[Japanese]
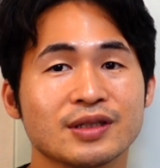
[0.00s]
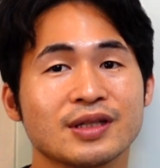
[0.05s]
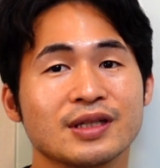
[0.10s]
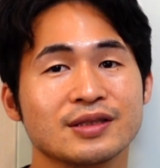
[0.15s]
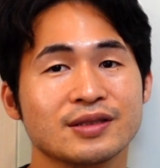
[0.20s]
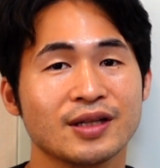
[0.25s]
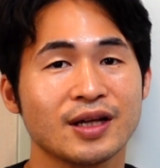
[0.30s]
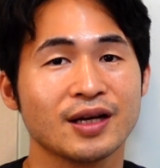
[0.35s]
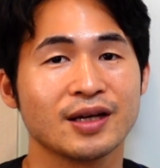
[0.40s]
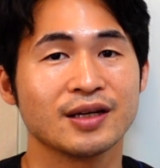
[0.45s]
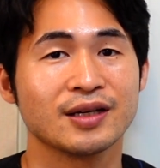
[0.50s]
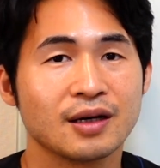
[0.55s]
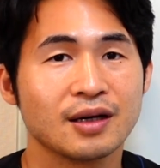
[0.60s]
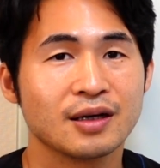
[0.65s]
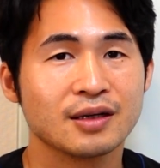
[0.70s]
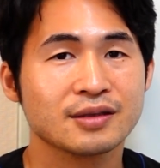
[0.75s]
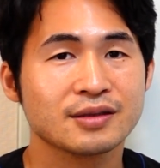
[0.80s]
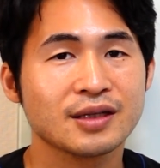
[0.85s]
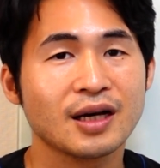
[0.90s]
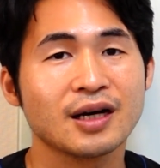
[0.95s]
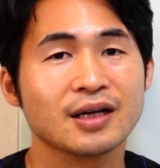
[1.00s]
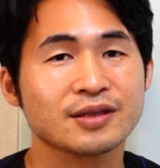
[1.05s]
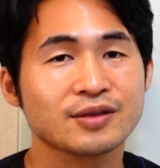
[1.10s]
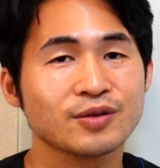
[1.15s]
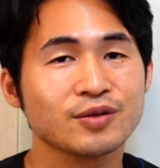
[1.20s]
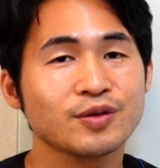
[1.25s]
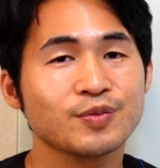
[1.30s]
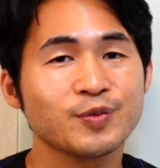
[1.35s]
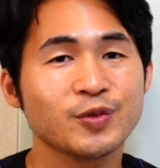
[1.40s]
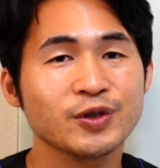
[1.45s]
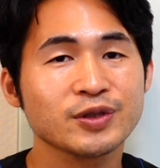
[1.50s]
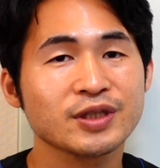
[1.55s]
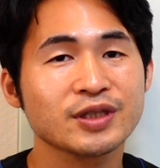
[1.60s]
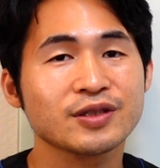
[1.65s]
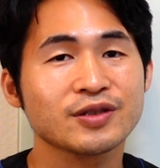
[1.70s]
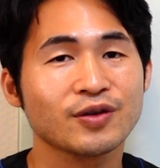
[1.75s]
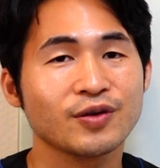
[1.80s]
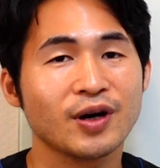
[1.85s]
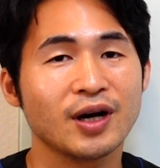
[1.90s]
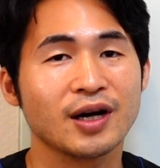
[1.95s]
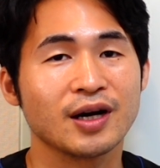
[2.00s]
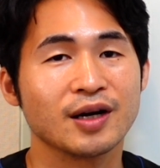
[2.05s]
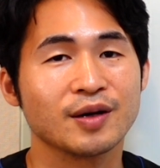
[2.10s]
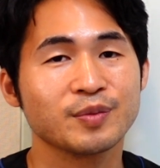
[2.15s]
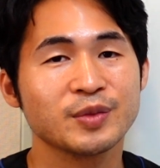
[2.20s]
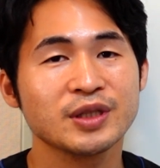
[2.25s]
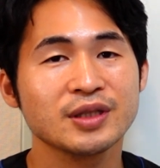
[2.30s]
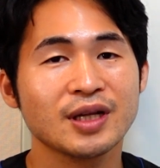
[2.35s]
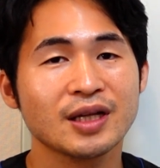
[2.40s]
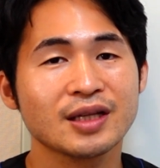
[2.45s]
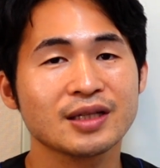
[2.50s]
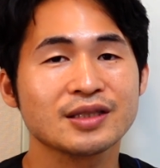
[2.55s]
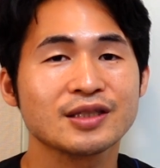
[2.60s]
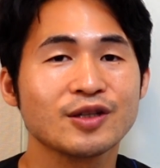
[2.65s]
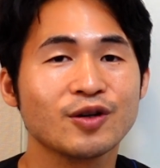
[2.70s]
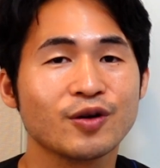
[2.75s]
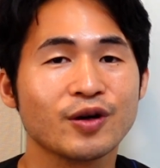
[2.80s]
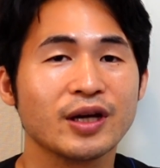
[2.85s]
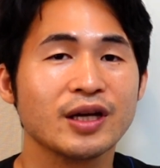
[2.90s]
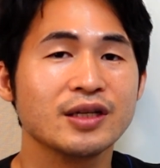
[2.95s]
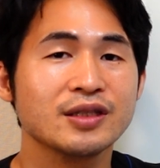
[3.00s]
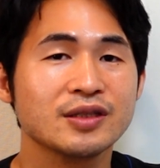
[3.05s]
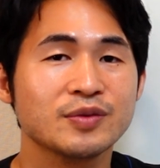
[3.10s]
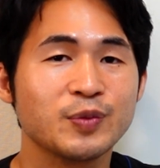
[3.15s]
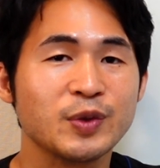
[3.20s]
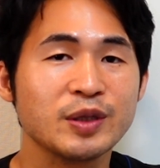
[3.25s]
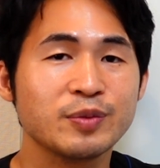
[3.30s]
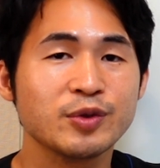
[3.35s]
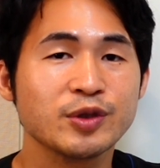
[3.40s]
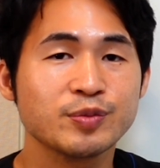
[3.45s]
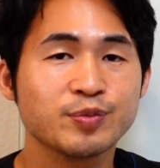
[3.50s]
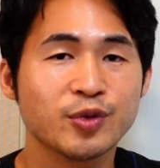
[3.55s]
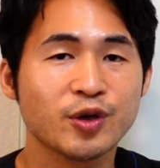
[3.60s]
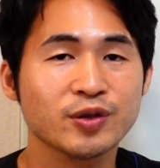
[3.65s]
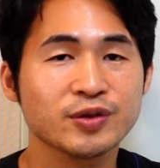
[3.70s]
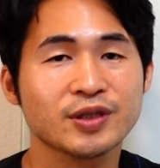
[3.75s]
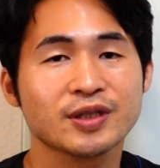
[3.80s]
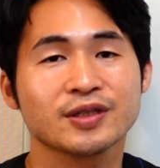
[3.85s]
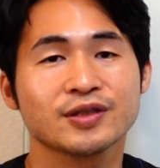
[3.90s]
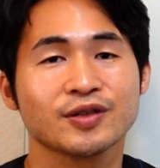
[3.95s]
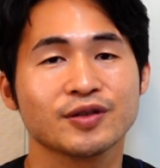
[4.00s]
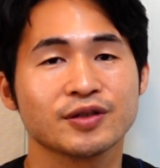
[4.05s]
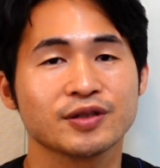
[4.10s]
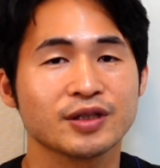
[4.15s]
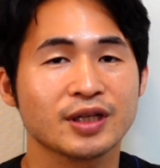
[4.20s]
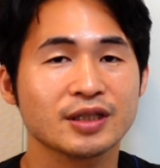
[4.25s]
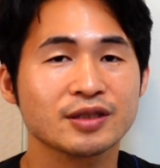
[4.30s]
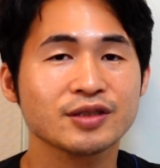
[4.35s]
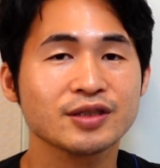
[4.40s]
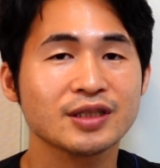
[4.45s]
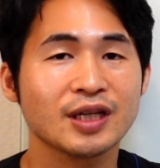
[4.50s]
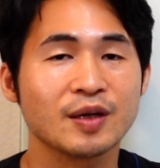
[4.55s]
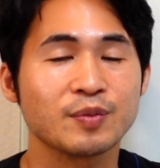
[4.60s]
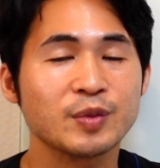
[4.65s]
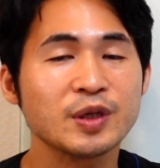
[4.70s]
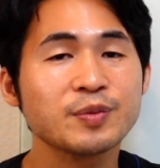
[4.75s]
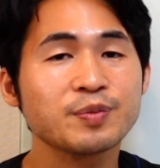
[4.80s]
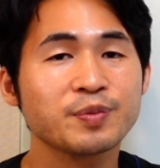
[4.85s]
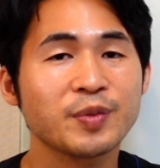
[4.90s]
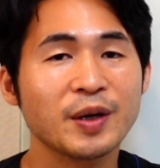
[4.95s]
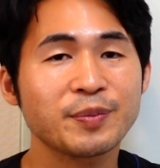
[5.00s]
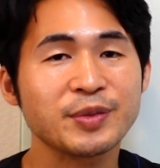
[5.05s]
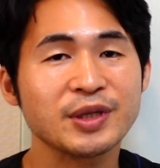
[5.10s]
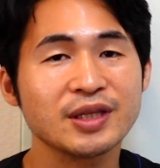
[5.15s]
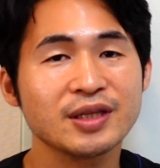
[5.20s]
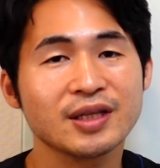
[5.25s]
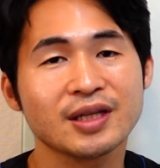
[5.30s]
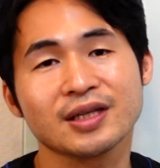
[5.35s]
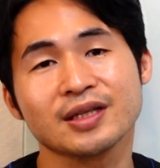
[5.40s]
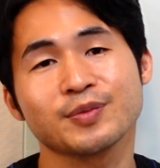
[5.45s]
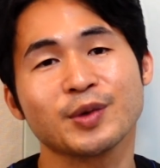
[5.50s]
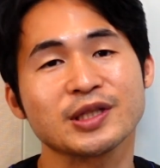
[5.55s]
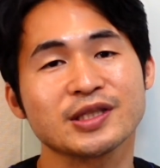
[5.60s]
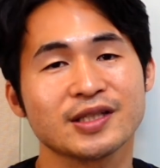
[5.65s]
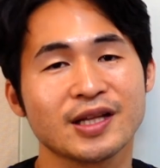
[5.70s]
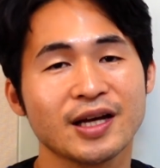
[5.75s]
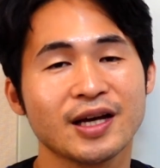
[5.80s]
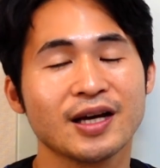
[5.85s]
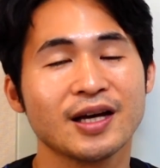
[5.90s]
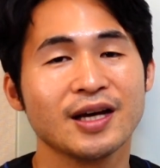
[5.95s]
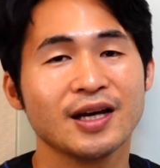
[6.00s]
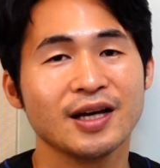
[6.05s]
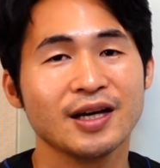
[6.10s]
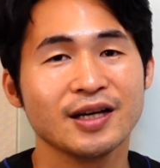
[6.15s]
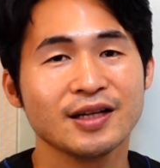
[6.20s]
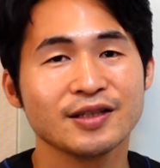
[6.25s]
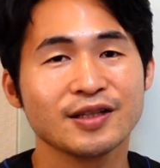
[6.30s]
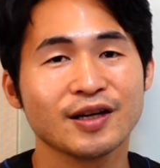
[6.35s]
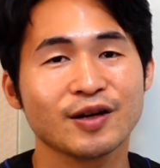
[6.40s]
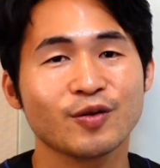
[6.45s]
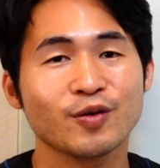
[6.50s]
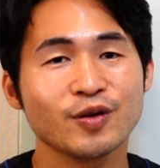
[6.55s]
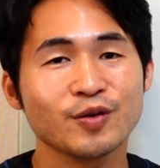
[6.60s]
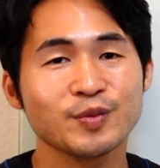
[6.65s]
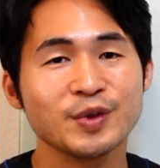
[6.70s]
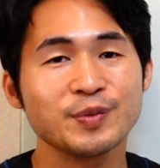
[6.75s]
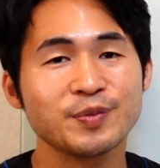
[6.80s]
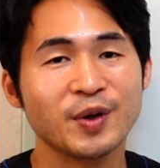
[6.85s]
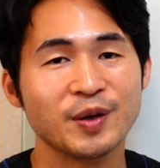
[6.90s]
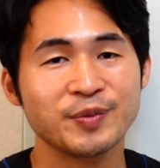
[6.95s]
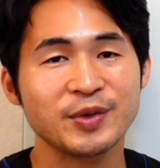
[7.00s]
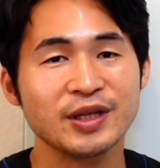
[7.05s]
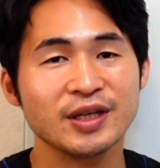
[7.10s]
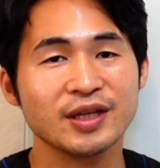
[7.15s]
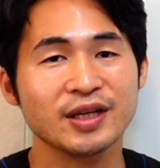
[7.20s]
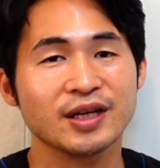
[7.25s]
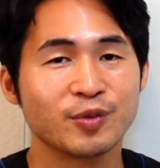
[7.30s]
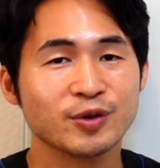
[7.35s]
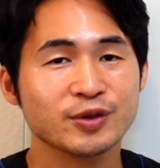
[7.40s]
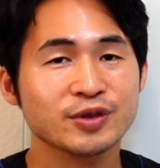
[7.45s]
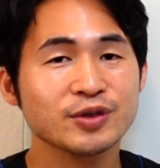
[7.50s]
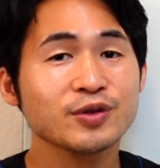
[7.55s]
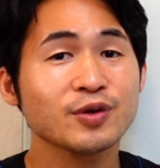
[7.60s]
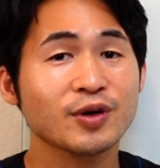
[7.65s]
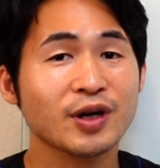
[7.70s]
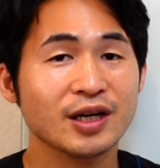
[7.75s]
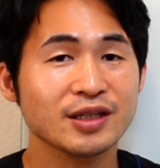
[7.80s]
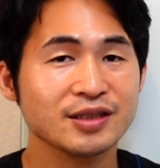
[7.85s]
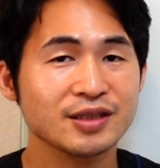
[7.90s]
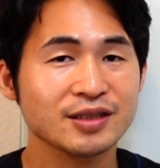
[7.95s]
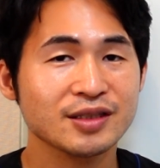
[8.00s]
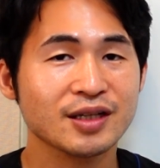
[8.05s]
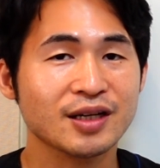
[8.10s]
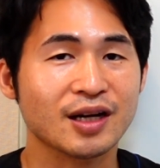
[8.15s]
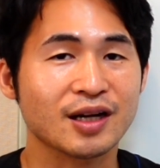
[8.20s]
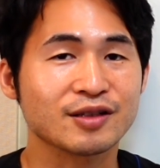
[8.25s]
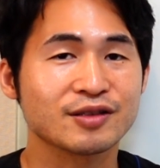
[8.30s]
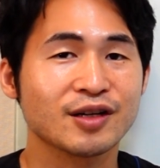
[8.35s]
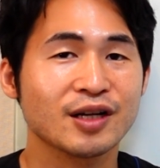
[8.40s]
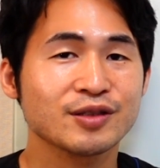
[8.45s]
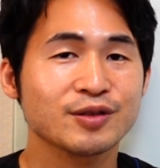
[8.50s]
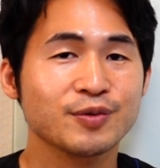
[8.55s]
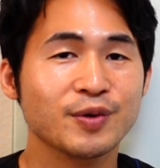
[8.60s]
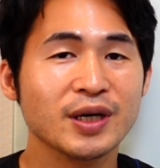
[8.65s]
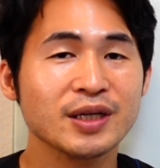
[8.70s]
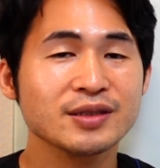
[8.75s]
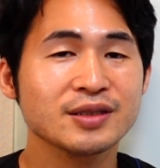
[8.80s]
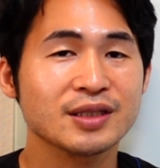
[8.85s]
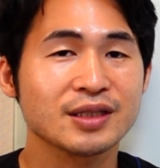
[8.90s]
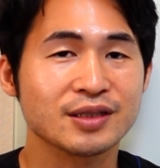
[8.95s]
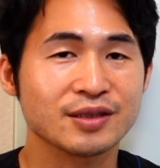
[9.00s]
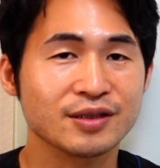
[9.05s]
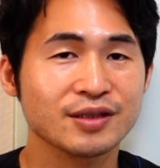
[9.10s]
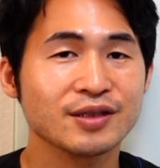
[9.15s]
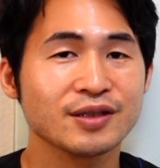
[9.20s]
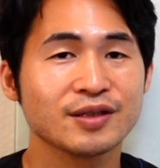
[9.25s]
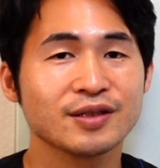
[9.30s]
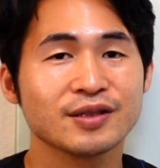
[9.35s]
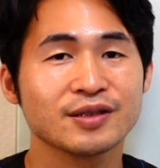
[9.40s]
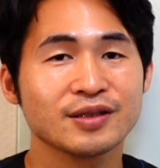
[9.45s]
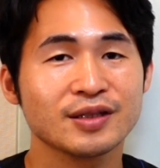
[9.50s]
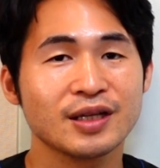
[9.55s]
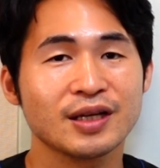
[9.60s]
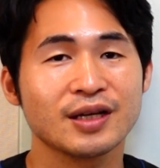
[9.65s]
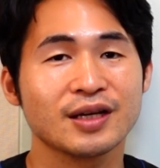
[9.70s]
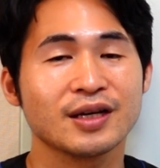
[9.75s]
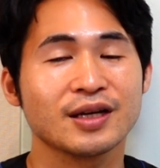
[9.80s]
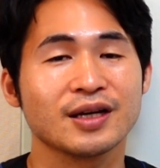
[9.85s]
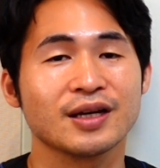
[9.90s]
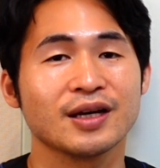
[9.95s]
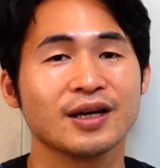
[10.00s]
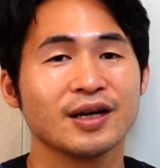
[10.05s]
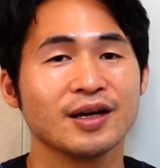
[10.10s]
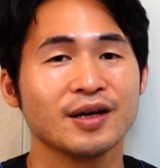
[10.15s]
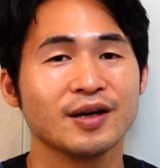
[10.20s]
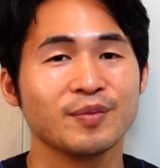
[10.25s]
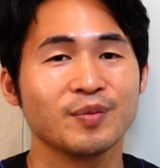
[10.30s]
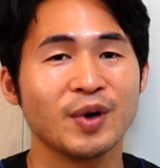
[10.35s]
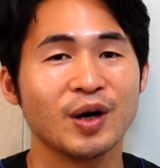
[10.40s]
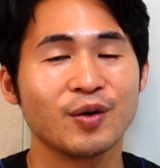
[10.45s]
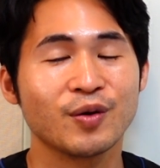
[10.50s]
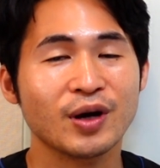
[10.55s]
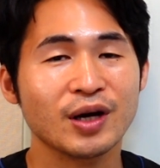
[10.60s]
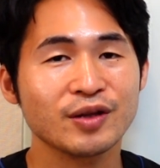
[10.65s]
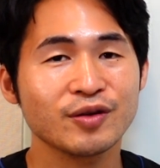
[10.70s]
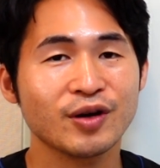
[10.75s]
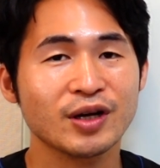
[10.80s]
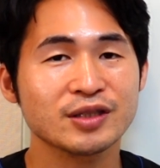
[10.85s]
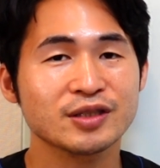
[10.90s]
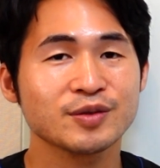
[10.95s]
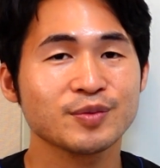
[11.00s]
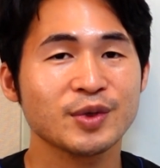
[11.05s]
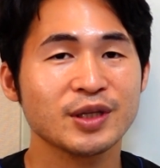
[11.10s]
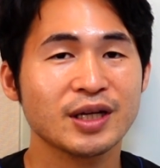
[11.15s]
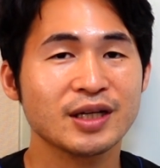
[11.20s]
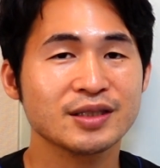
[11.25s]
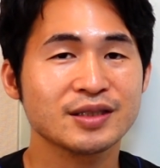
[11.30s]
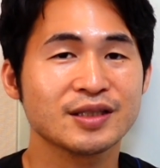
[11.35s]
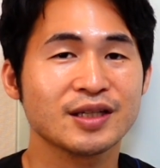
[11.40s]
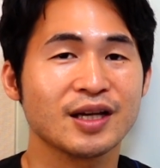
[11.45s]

ですね。さあ、そのプロジェクトは、みんなで知ろう HPV プロジェクト、略してミンパピって言いますね。で、このミンパピ、募集を開始してからクラウドファンディングで、まあ、お金を集め出し